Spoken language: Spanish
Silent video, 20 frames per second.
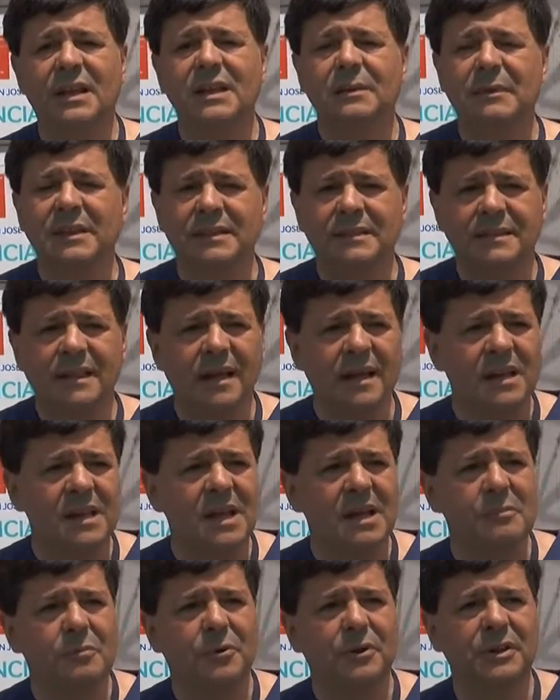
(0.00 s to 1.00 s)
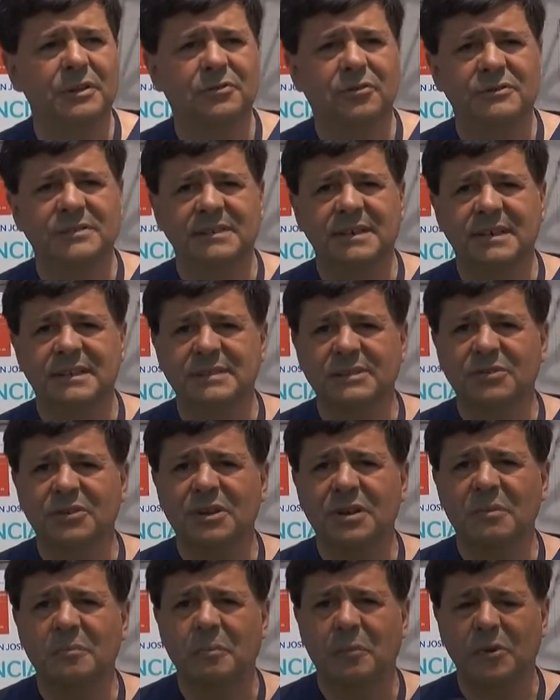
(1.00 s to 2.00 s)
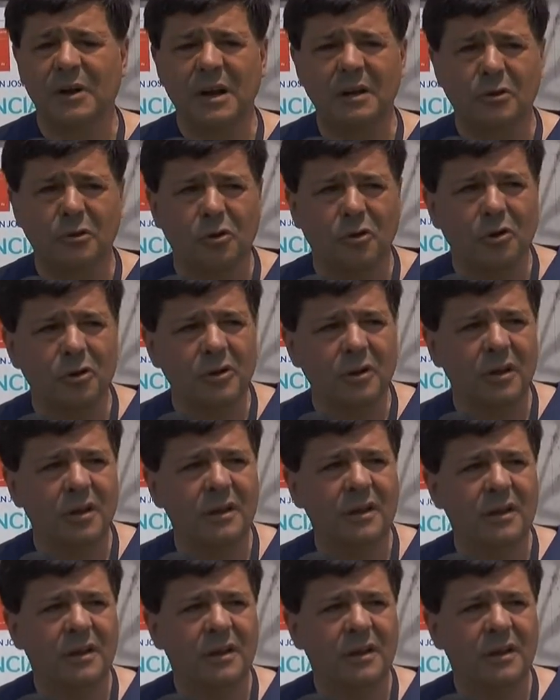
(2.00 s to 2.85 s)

alimentarias, por intoxicaciones por alcohol,